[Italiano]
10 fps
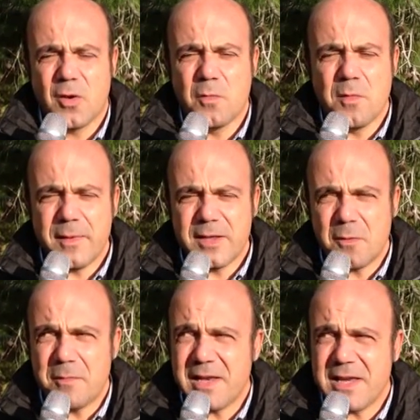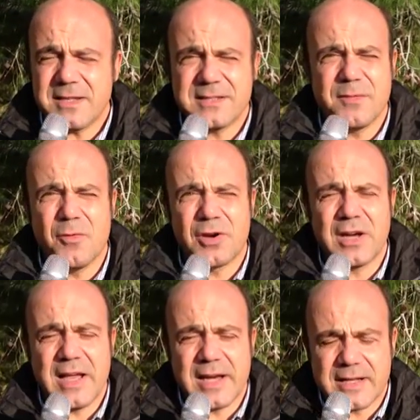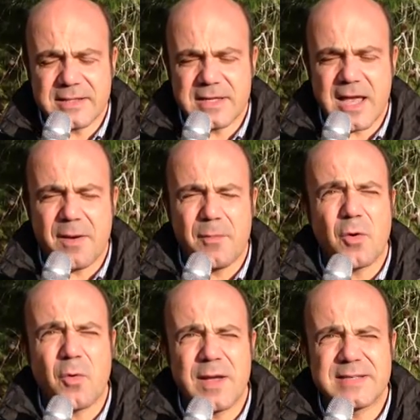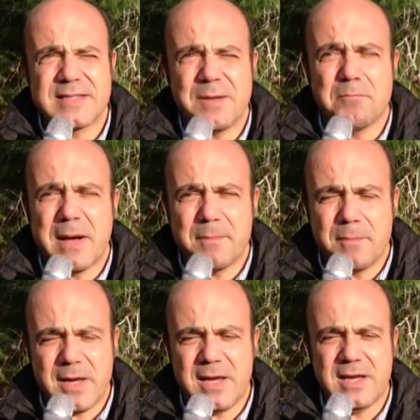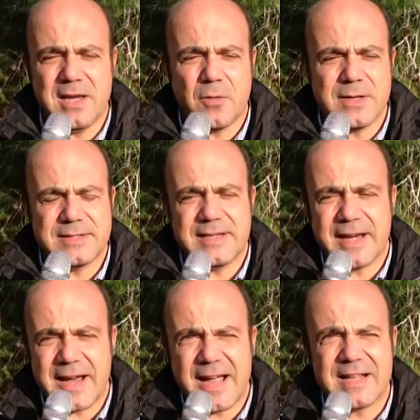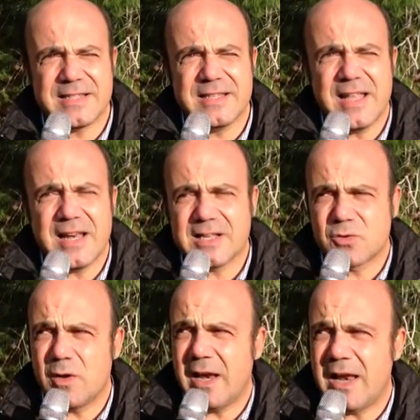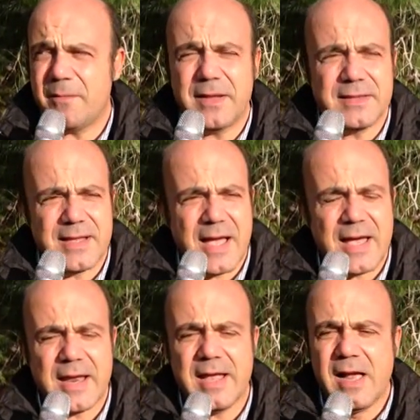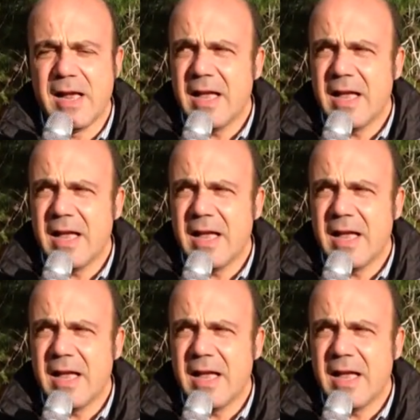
Un momento bellissimo, ringraziamo questi bambini, questi ragazzi della scuola elementare